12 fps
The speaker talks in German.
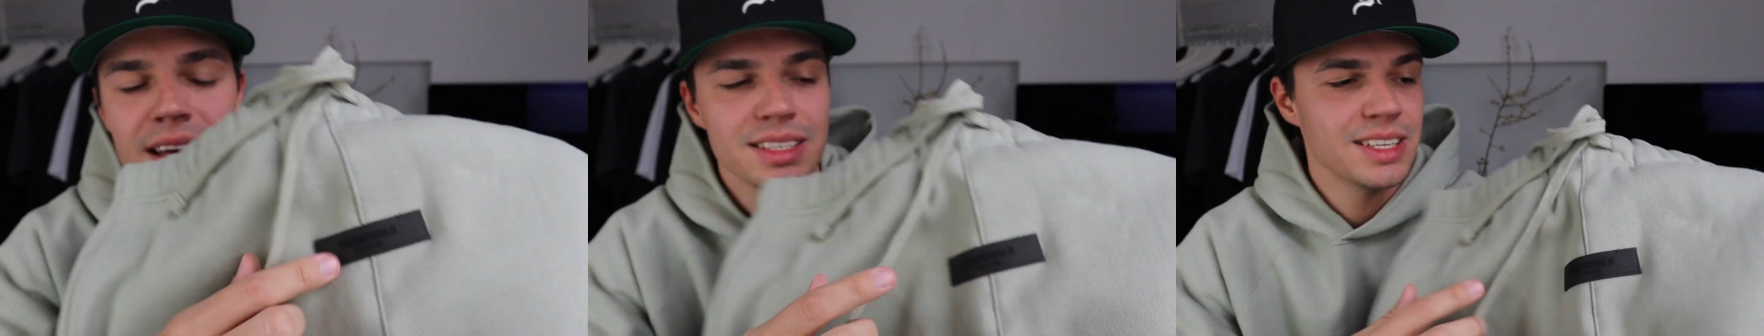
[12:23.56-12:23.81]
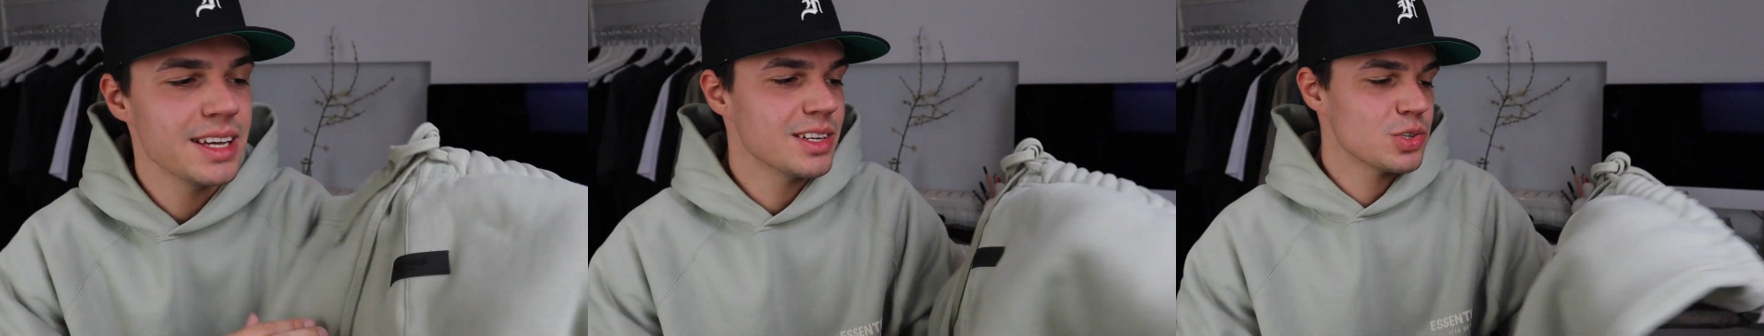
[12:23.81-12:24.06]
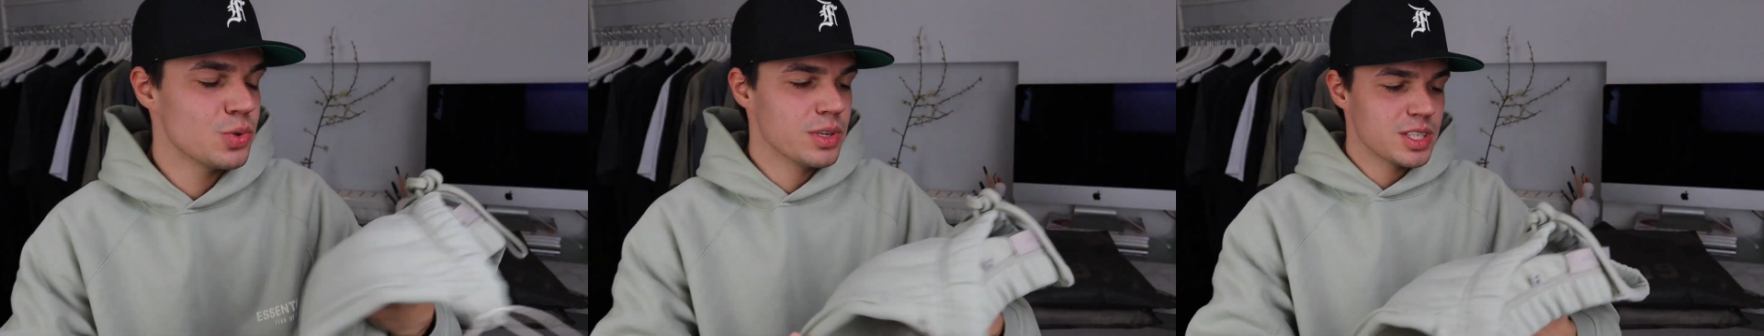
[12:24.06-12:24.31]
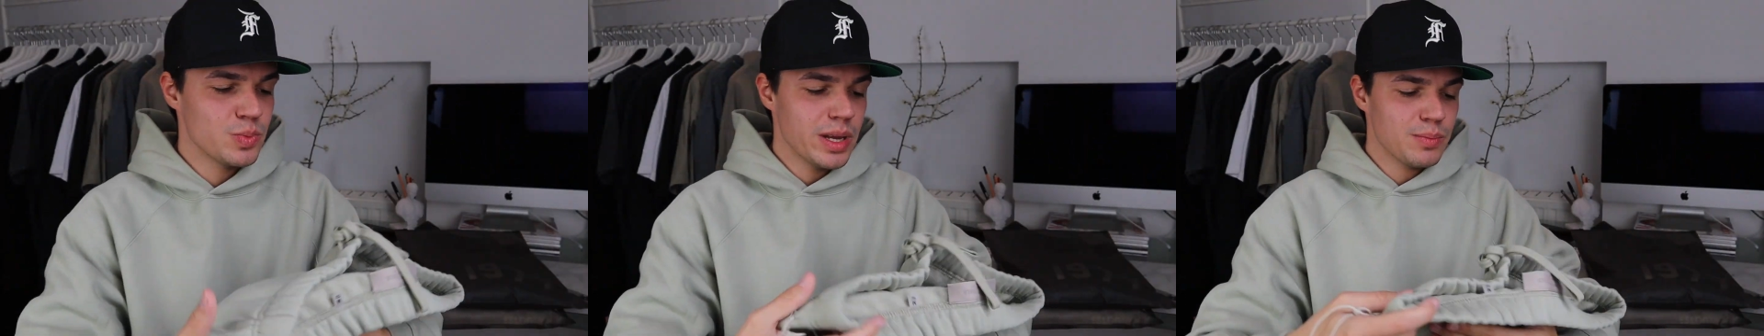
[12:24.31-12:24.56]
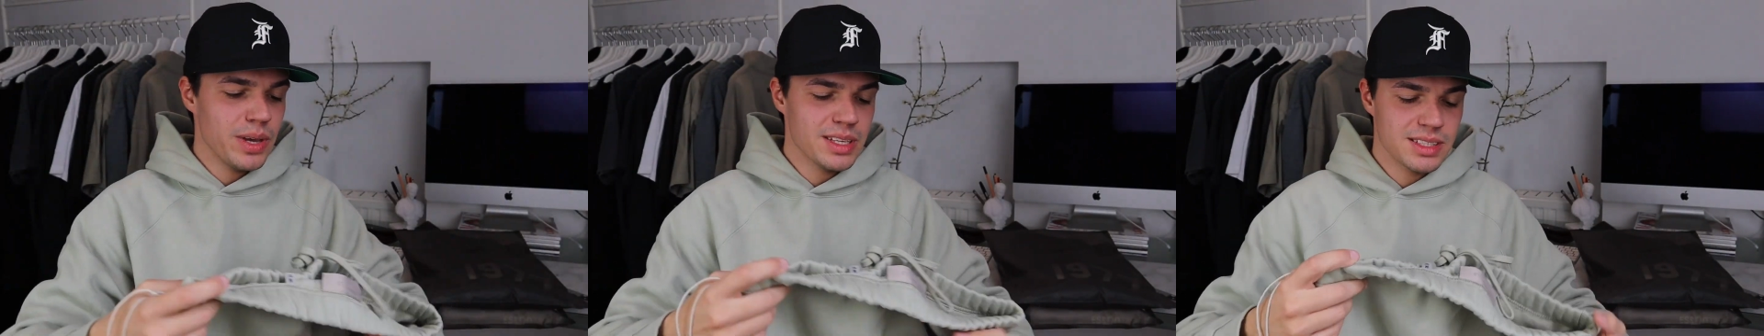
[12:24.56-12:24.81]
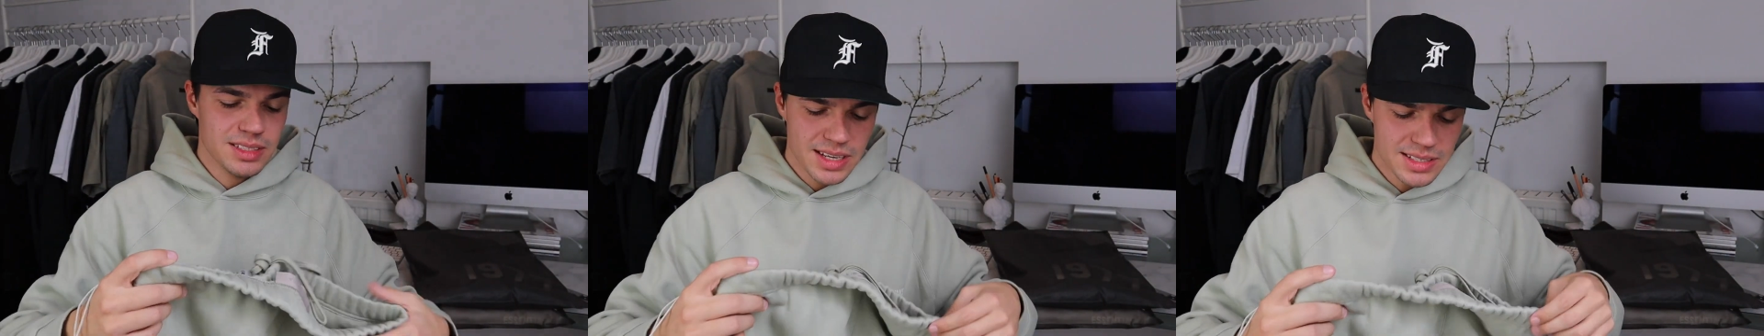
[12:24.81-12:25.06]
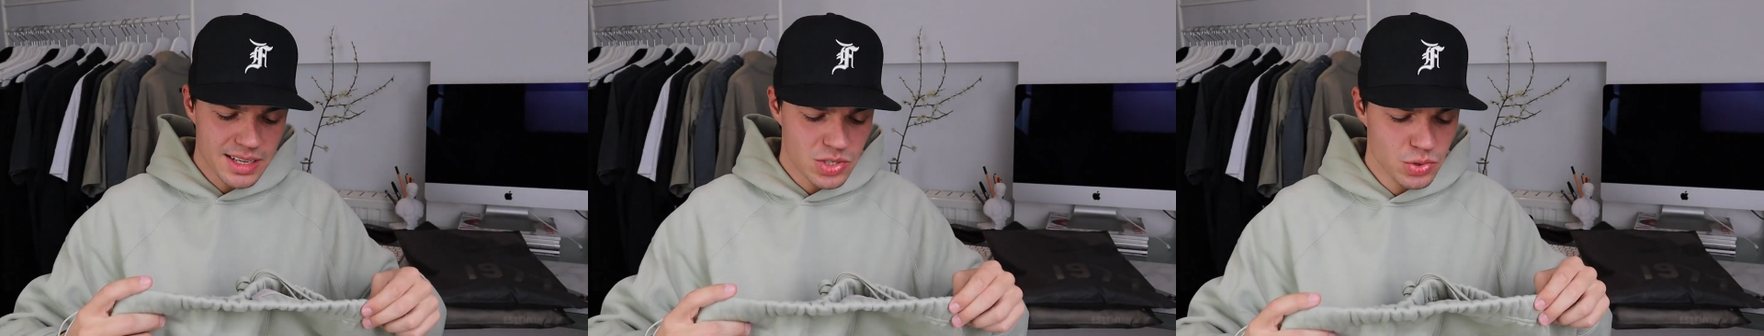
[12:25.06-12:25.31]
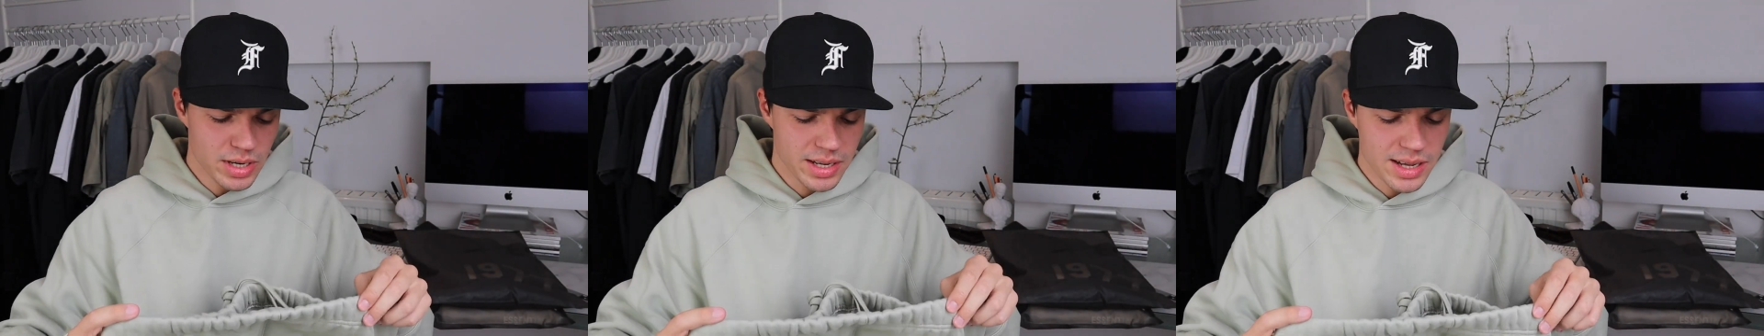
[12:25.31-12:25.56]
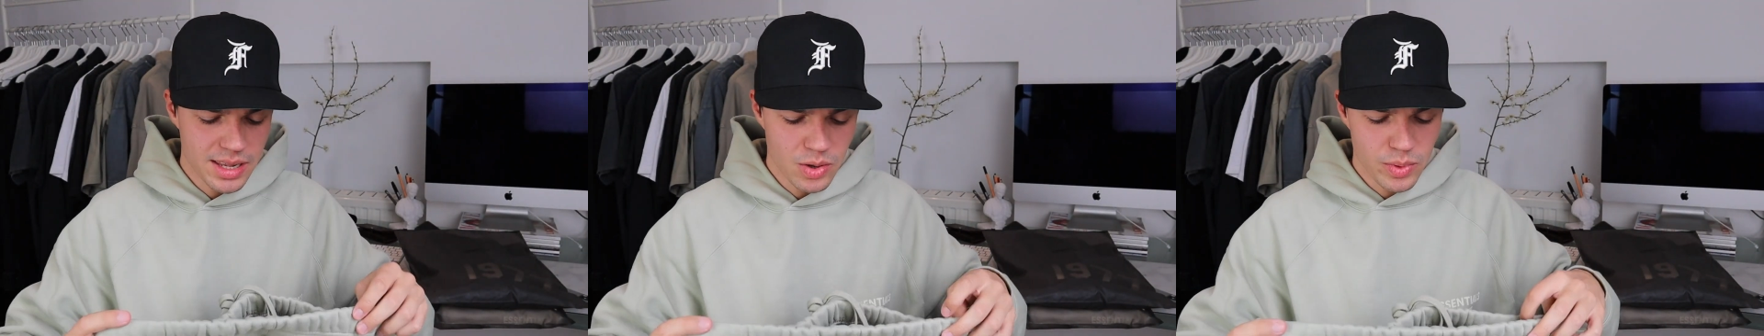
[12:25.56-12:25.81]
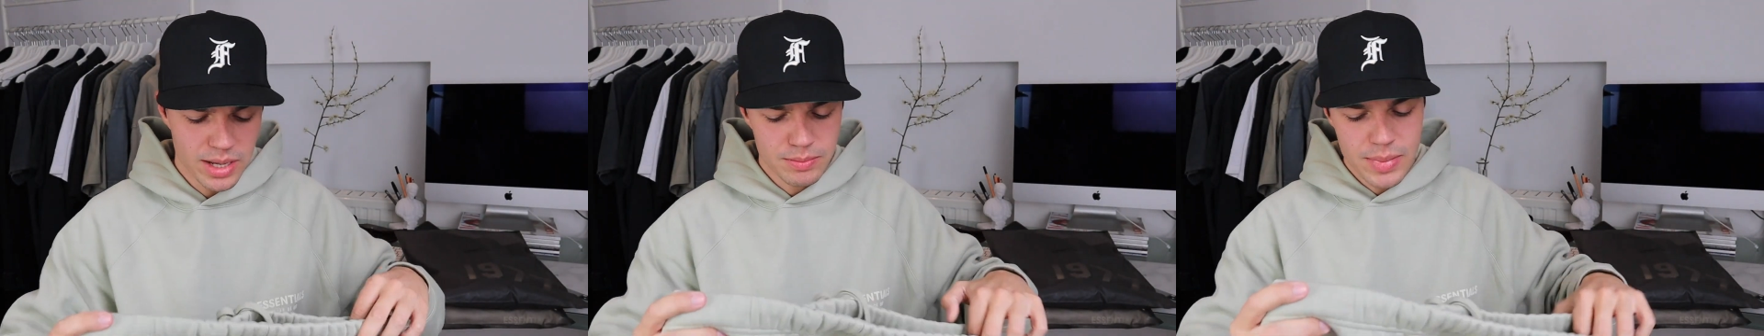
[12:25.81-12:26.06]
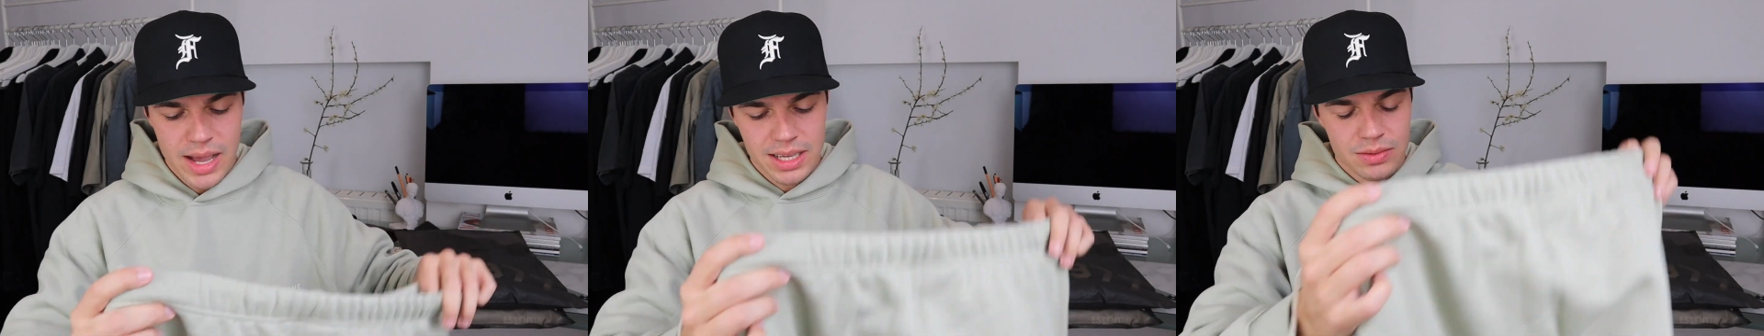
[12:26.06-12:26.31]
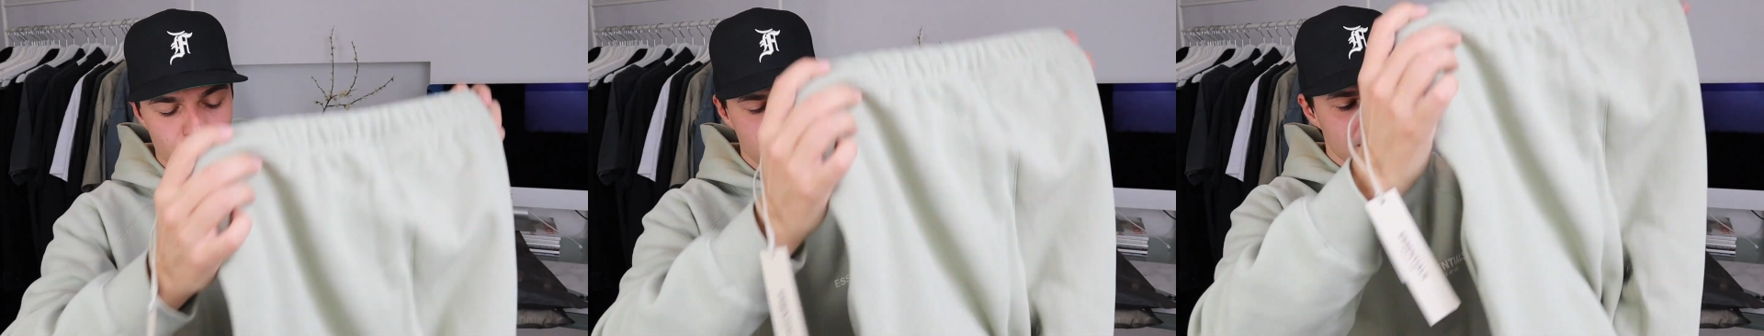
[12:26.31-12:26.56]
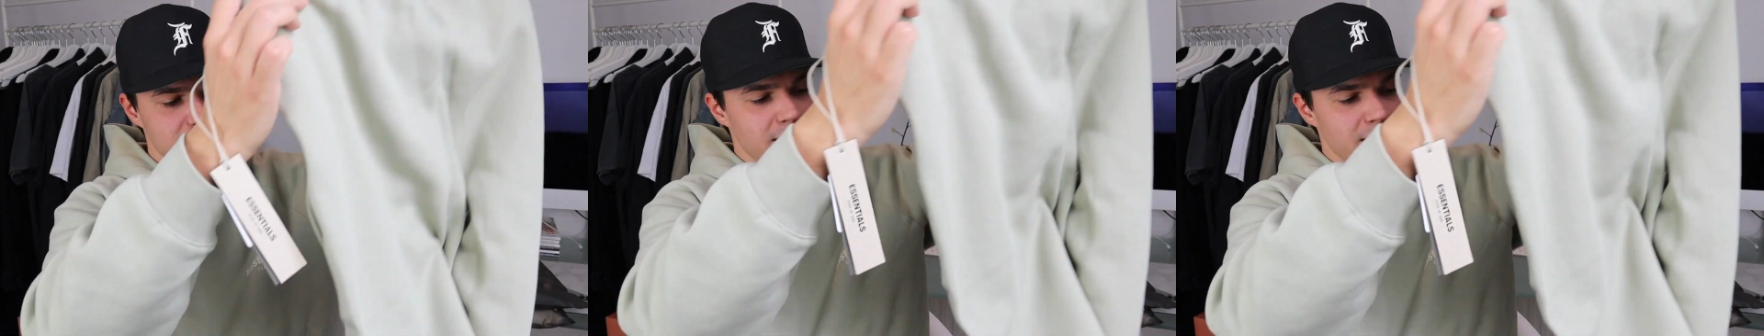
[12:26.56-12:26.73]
sehr, sehr schöne Sweatpants, sehr, sehr schöner Colorway, mag ich wirklich